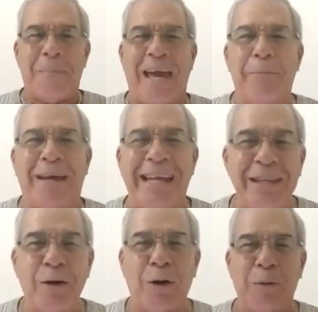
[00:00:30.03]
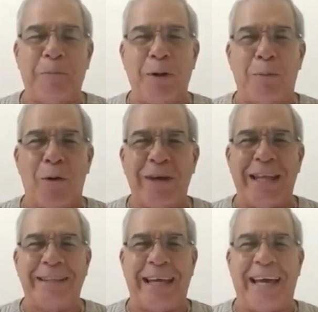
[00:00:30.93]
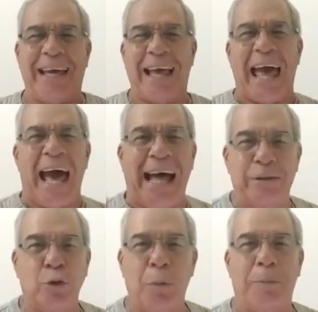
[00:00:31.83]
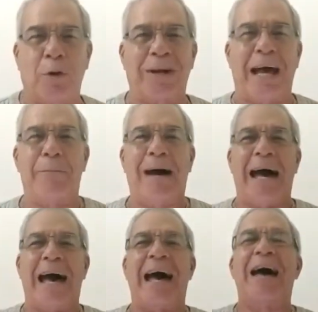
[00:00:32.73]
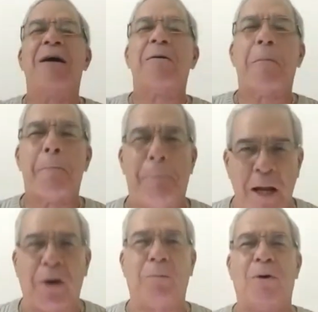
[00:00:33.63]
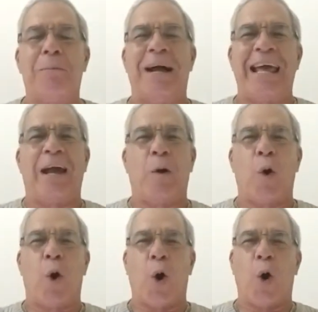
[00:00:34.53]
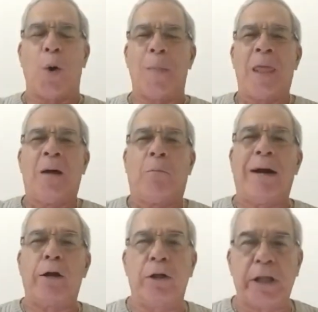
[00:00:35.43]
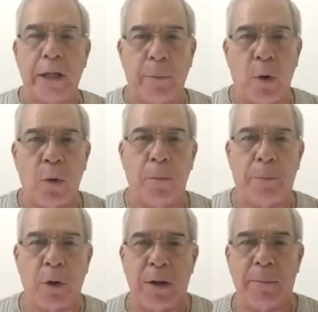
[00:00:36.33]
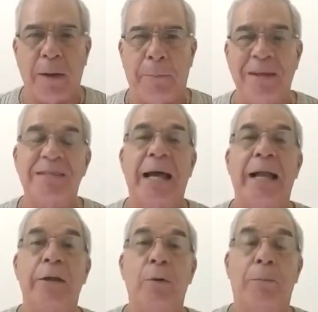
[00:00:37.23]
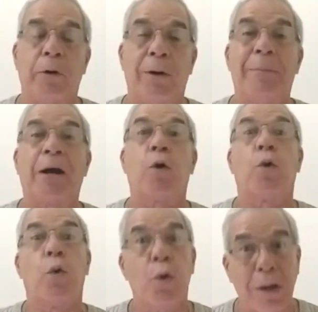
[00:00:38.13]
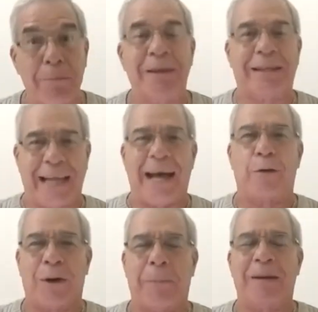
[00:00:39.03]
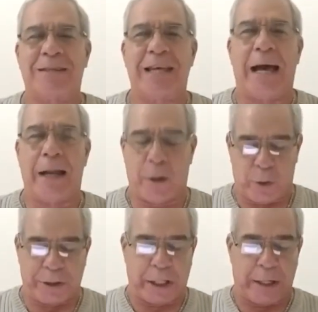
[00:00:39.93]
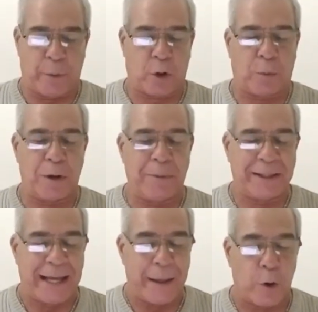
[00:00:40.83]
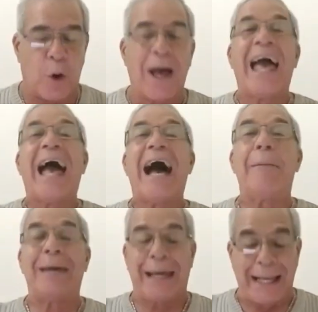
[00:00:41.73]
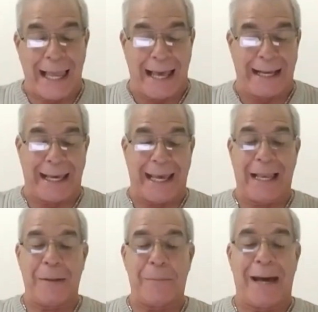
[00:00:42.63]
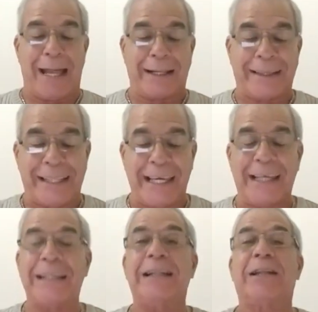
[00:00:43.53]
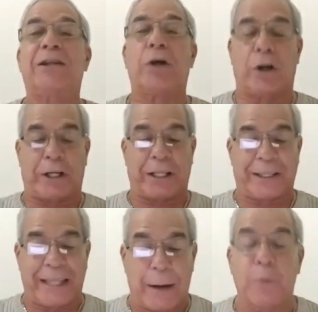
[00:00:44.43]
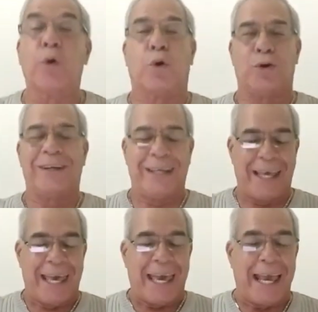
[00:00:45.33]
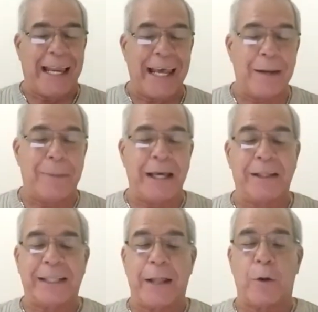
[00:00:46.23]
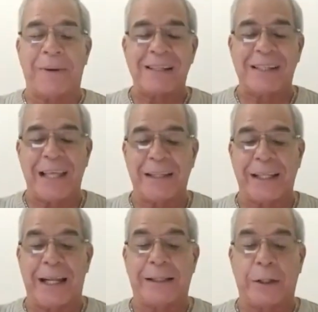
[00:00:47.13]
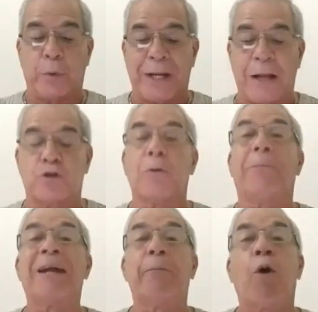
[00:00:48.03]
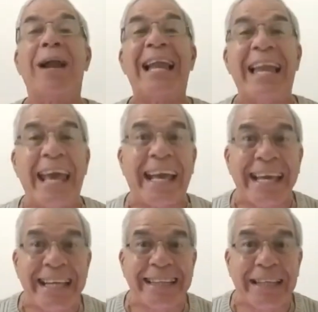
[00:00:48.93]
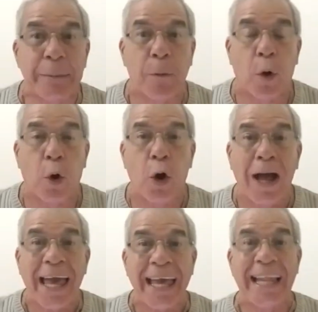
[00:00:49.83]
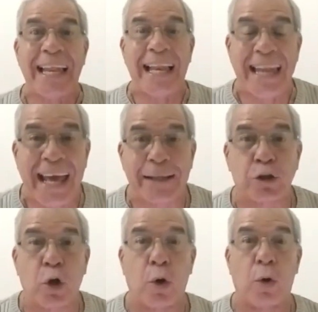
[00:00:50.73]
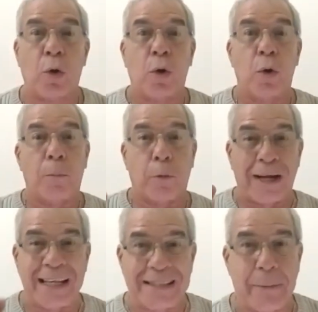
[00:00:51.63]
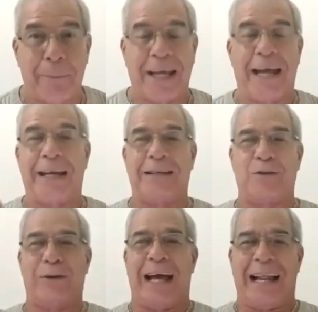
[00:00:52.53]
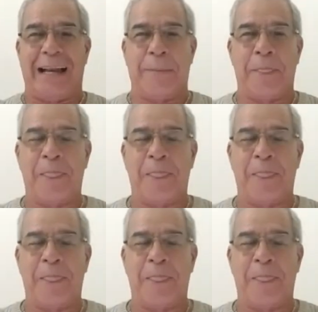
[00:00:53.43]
Bienvenidos, promovidentes, a tu programa Plomo Parejo. Bueno, hoy tenemos un programa especial y un programa con un invitado especial. Hoy tenemos como invitado a Miguel Ángel Martín Tortabú. Él es el magistrado presidente del Tribunal Supremo Legítimo, el electo por la Asamblea Nacional.